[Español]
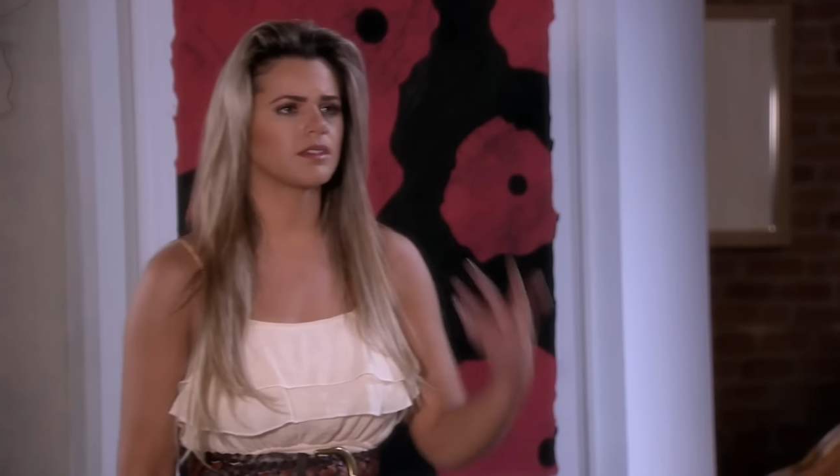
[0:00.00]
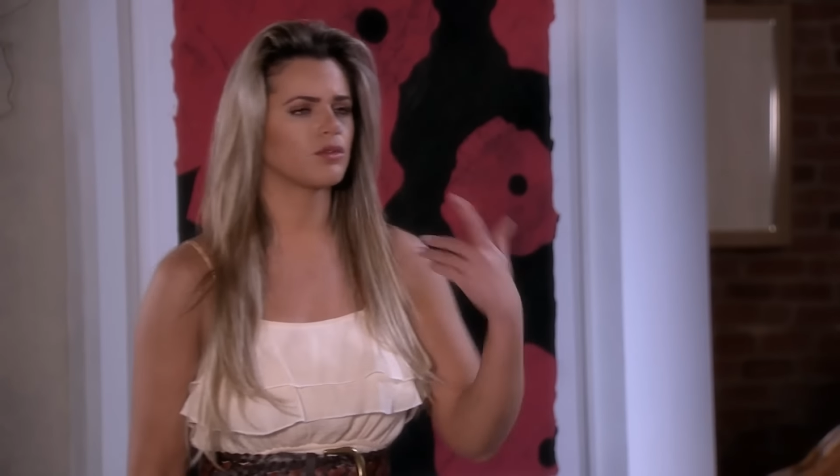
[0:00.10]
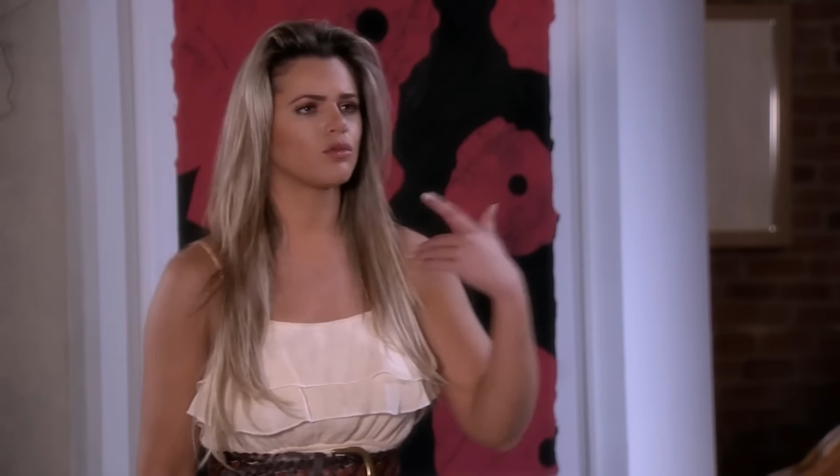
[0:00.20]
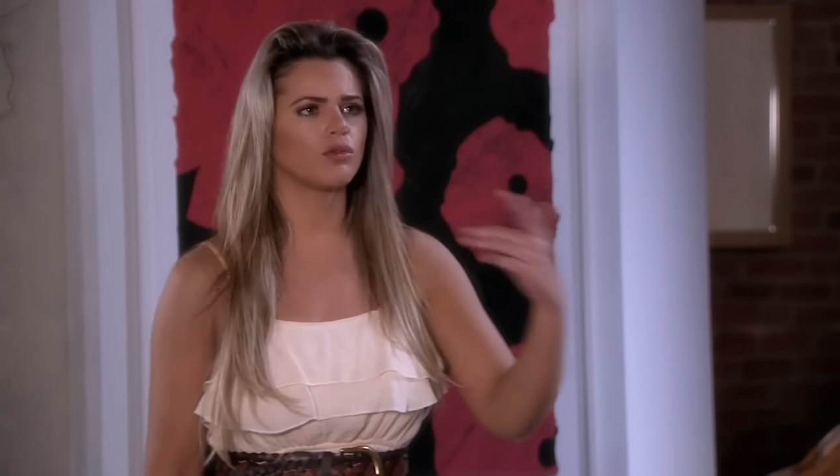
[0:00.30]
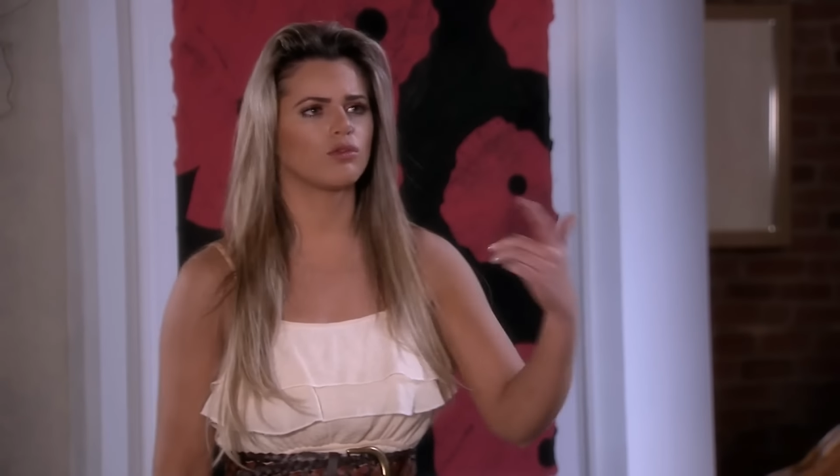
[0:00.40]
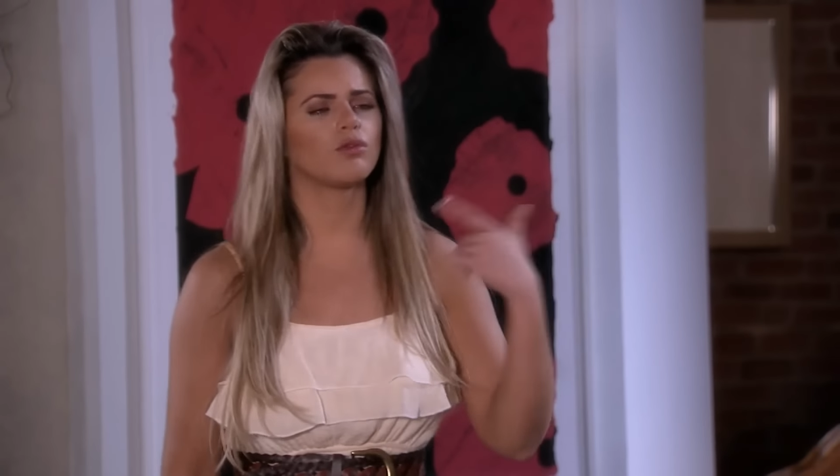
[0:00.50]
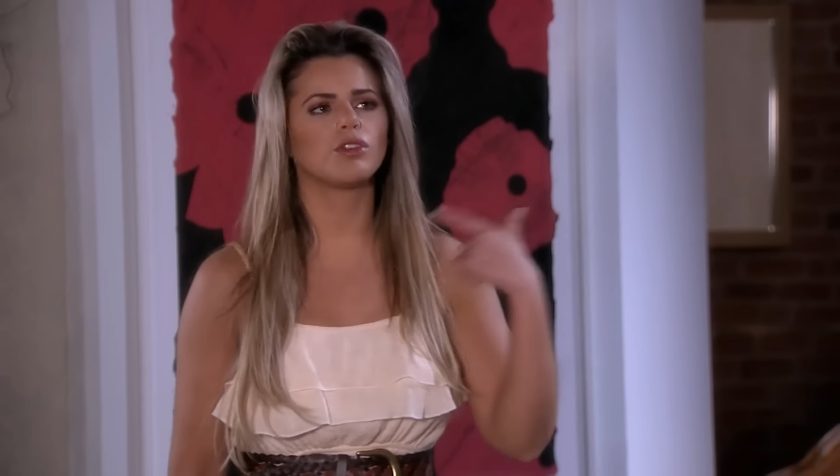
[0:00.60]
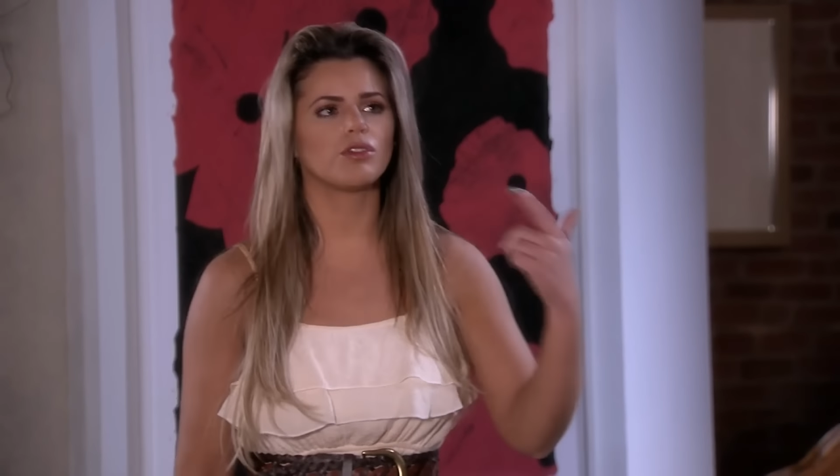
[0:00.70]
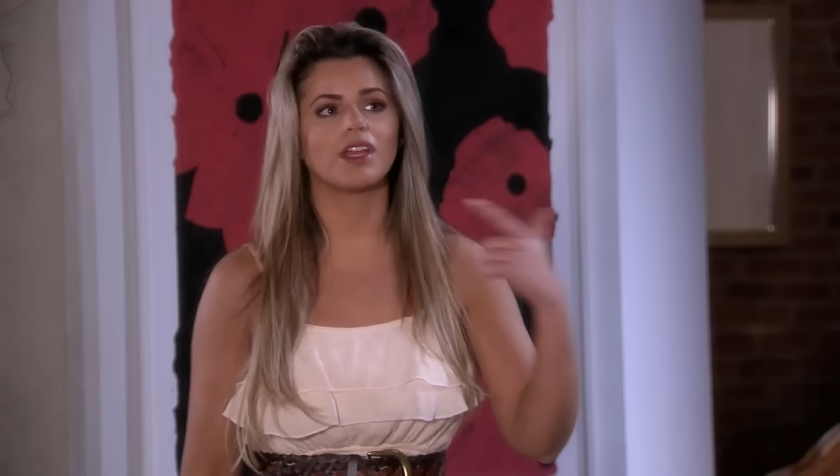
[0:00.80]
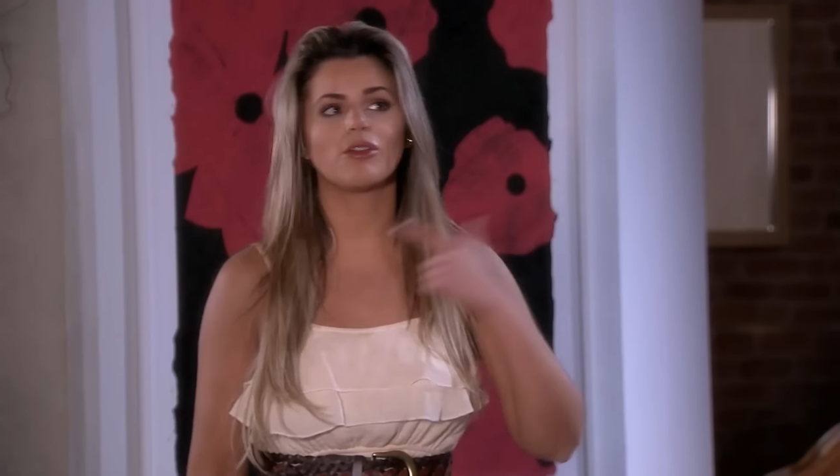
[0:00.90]
Tú, tú y
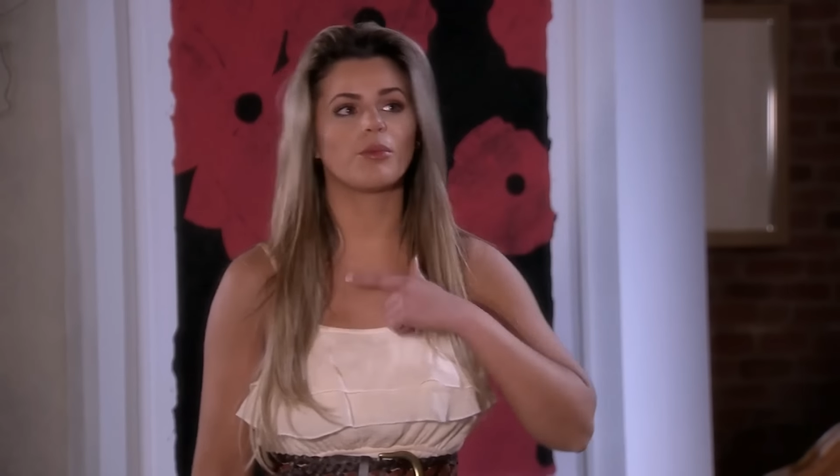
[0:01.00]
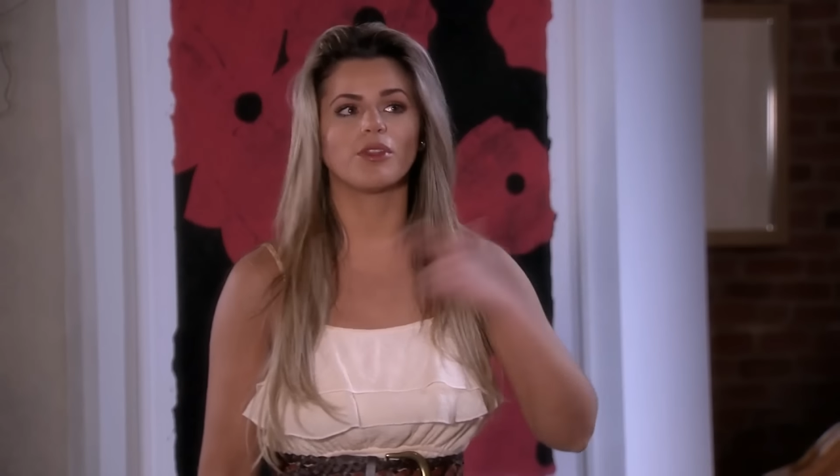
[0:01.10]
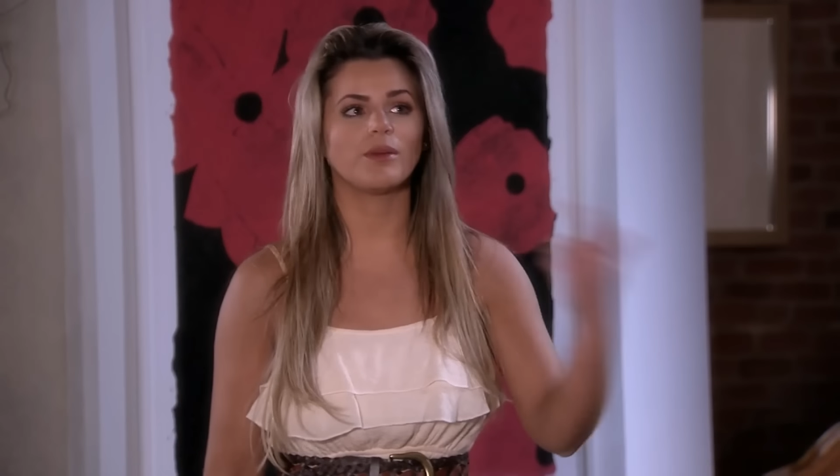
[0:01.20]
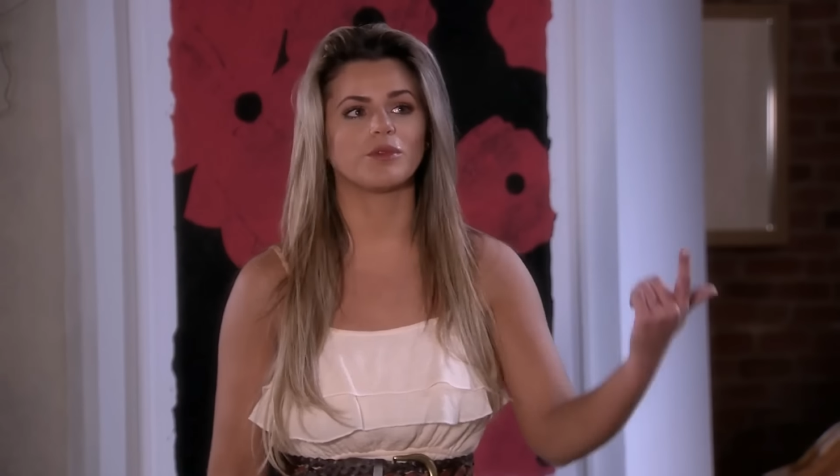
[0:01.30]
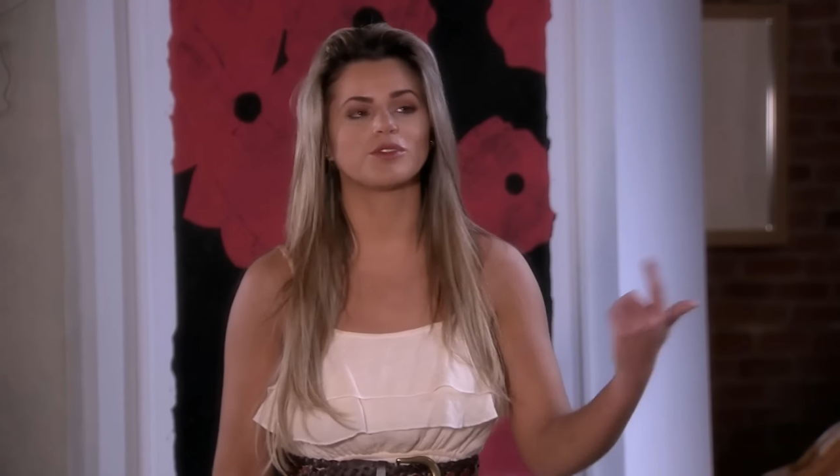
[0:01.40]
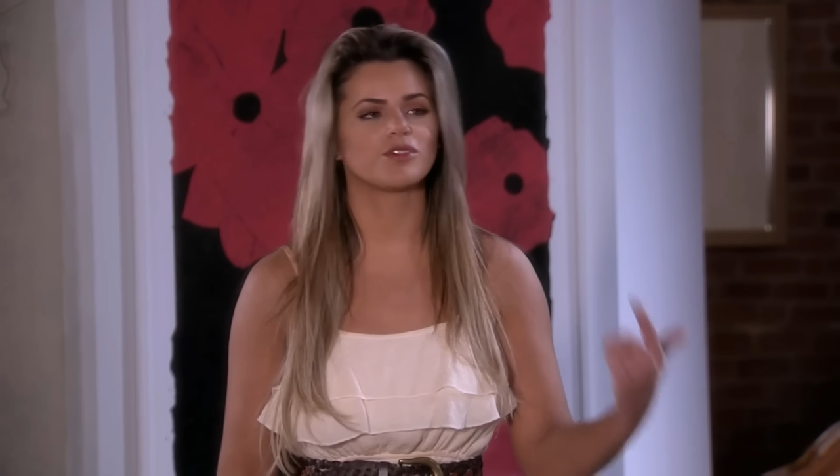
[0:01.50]
yo ya no podemos.